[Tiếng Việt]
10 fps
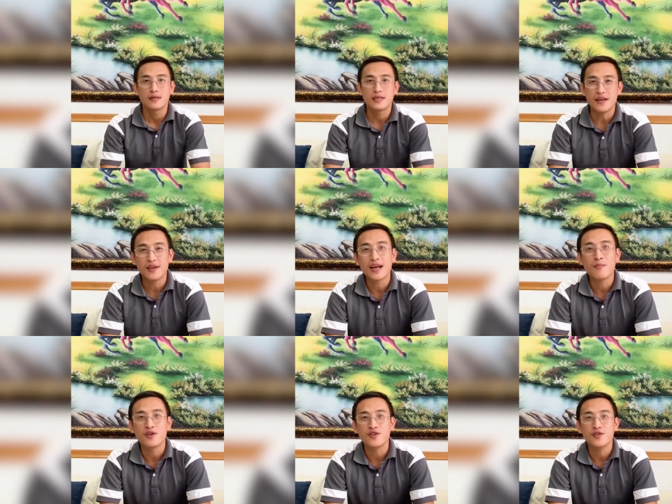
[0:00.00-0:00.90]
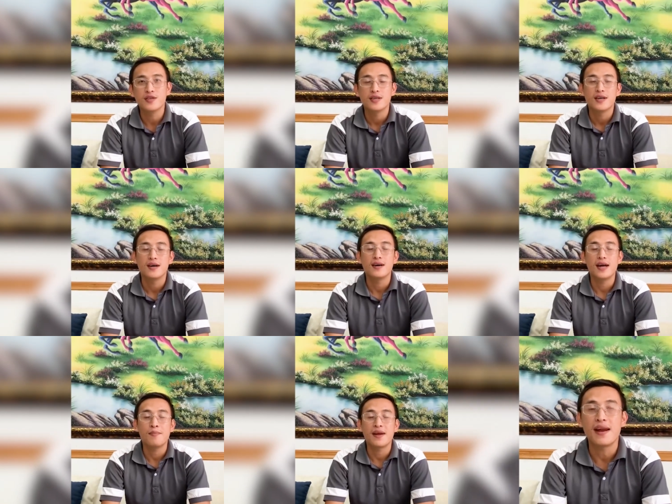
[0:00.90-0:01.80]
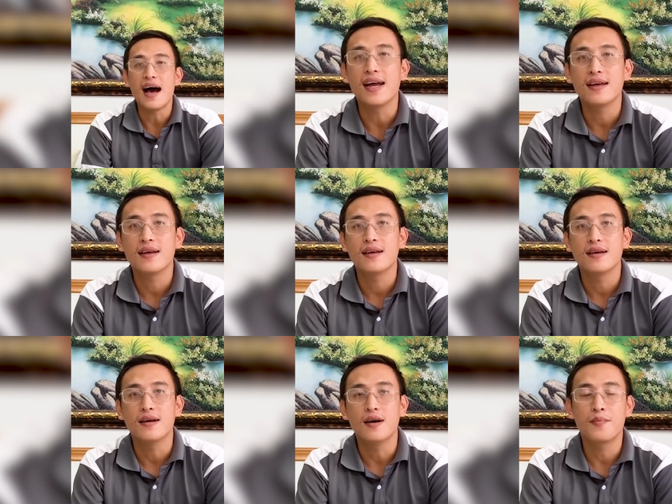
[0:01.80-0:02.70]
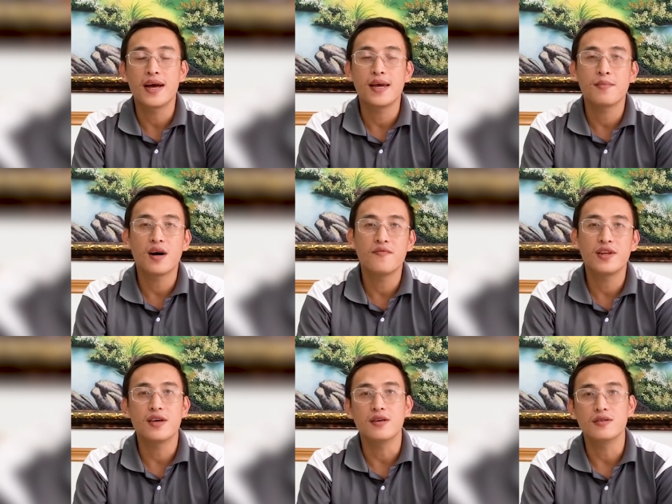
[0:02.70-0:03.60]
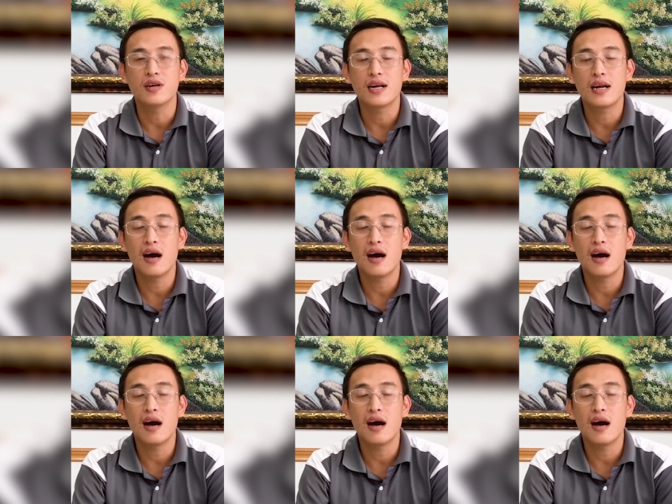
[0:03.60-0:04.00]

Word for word: Chào tất cả mọi người, à, em là Đại à, Hôm nay em có vinh dự được anh